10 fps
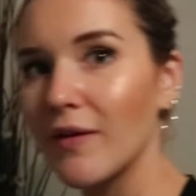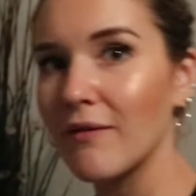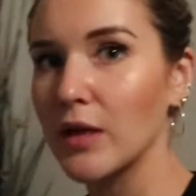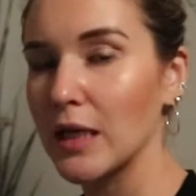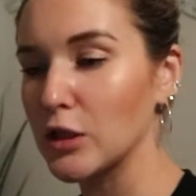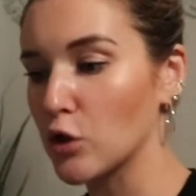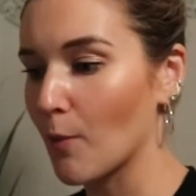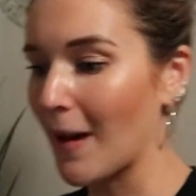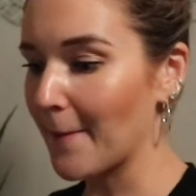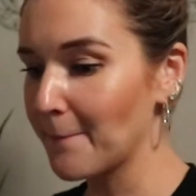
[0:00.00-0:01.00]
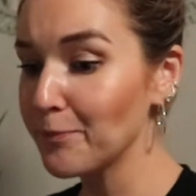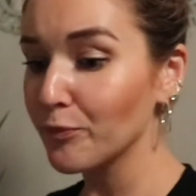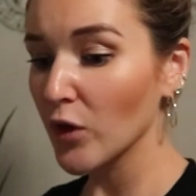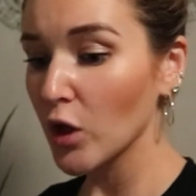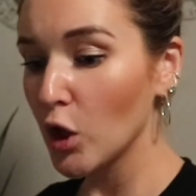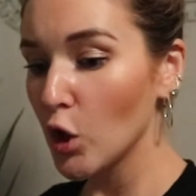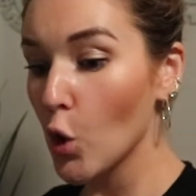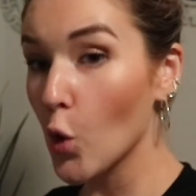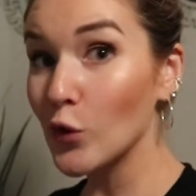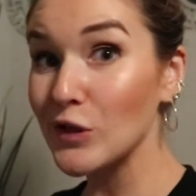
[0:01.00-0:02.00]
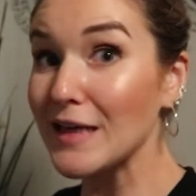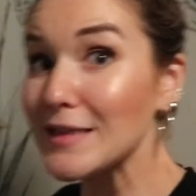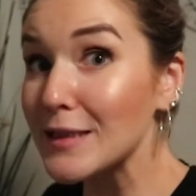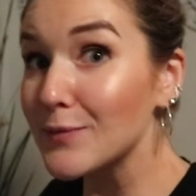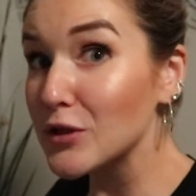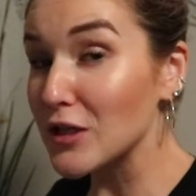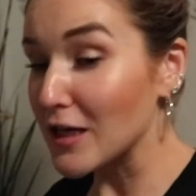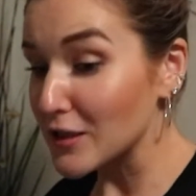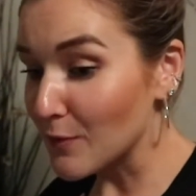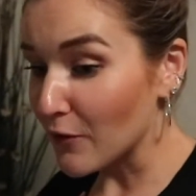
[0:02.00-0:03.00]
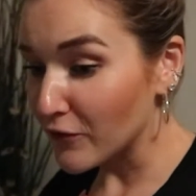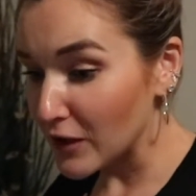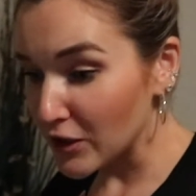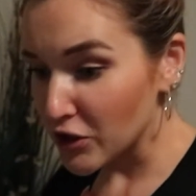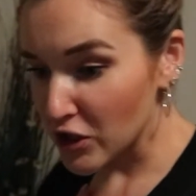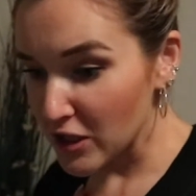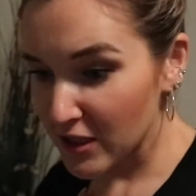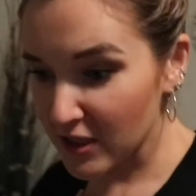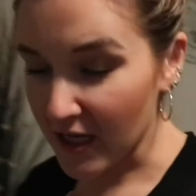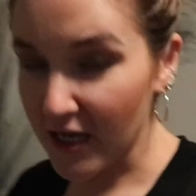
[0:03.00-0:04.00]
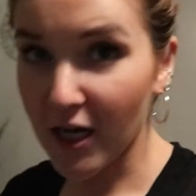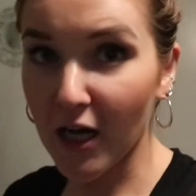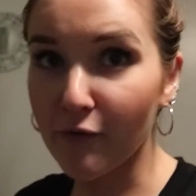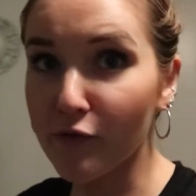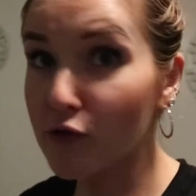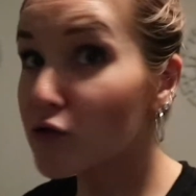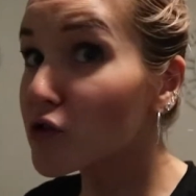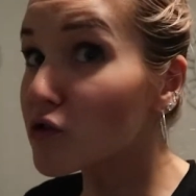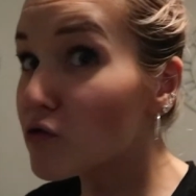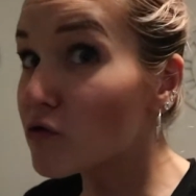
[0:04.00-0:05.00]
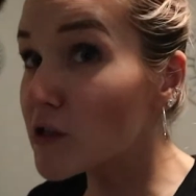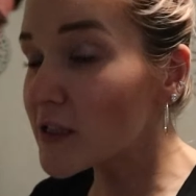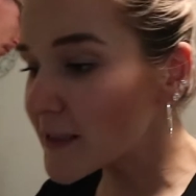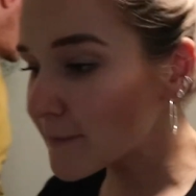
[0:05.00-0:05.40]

werden wir, denke ich, noch machen. Und jetzt gibt es erstmal Philly Cheese Steak, haben wir uns geholt.